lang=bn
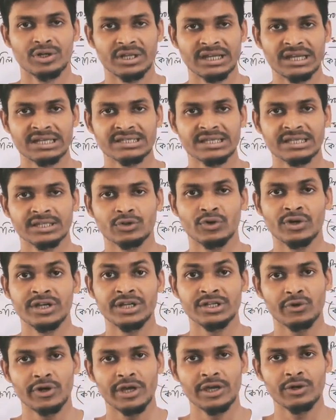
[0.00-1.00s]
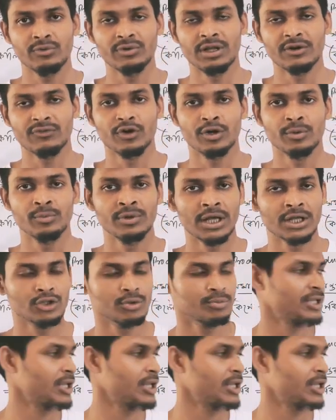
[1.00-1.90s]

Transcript: ঠিক আছে তো এই এইগুলা ফর্মুলা তুমি